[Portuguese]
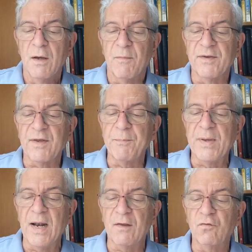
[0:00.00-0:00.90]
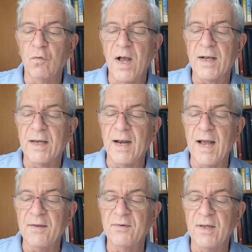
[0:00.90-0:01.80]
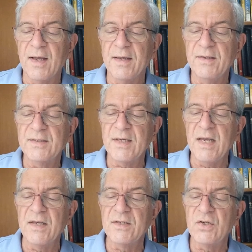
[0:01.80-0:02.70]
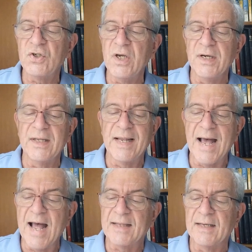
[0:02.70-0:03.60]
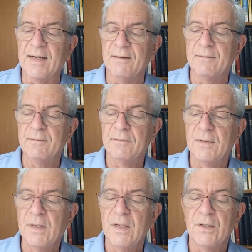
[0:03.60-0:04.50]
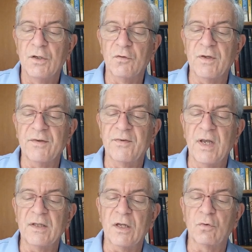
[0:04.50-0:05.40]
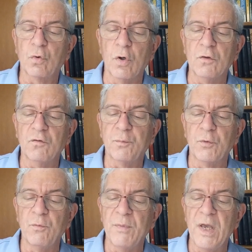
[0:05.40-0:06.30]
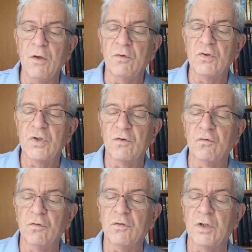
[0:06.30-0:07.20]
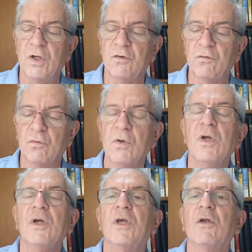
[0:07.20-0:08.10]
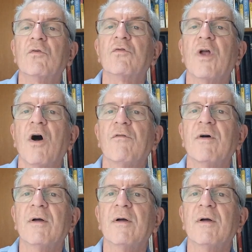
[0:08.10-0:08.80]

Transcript: Mas é pela sua graça e sem exigir nada. Deus aceita todos por meio de Jesus Cristo que nos salva.